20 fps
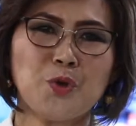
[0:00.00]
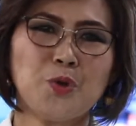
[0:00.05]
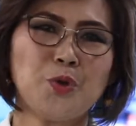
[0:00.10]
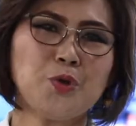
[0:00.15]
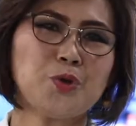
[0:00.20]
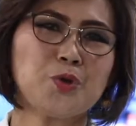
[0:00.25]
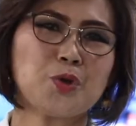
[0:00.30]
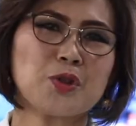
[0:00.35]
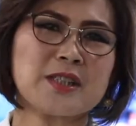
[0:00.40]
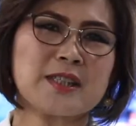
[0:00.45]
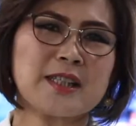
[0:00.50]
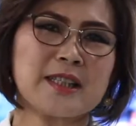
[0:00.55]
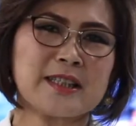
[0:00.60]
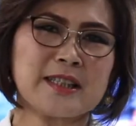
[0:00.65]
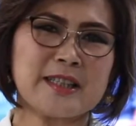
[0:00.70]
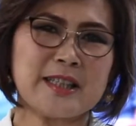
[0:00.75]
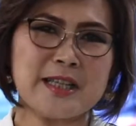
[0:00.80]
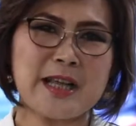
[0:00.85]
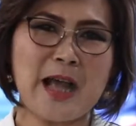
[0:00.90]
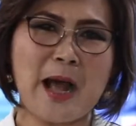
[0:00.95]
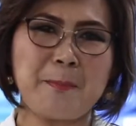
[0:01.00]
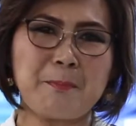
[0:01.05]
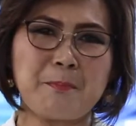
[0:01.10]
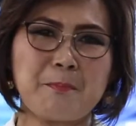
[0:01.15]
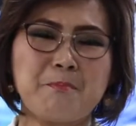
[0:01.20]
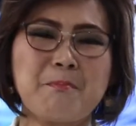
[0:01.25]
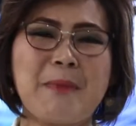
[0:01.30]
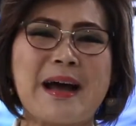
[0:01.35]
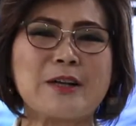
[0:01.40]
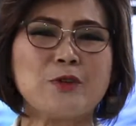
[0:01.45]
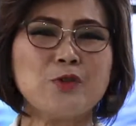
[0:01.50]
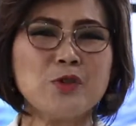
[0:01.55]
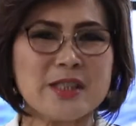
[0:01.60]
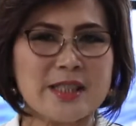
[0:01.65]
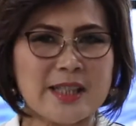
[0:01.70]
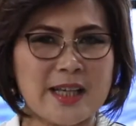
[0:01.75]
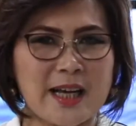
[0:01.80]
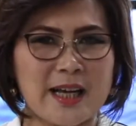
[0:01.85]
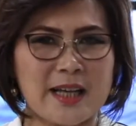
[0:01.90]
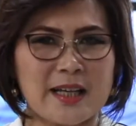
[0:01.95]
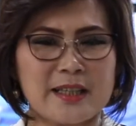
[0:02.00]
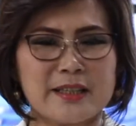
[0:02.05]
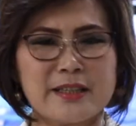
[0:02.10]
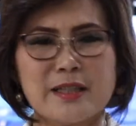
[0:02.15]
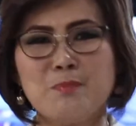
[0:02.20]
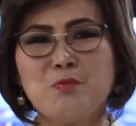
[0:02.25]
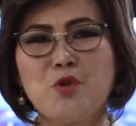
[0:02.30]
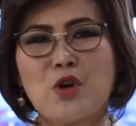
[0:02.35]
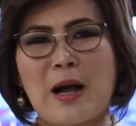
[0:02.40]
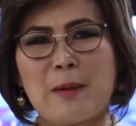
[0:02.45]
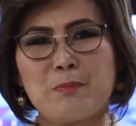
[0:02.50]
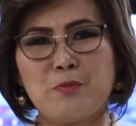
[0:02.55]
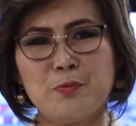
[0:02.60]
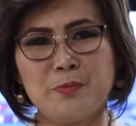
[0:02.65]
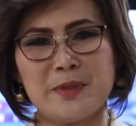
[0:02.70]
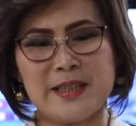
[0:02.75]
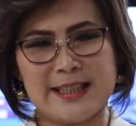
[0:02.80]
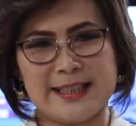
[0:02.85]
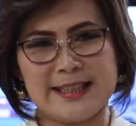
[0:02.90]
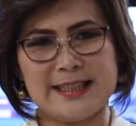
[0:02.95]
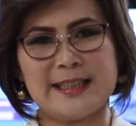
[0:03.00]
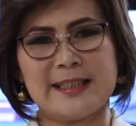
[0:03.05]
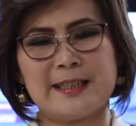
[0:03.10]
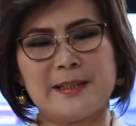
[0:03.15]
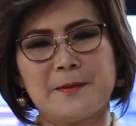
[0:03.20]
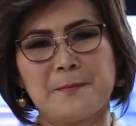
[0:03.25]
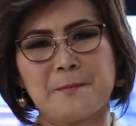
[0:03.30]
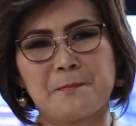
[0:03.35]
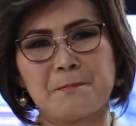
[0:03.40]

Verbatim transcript: untuk setiap manusia di muka bumi ini.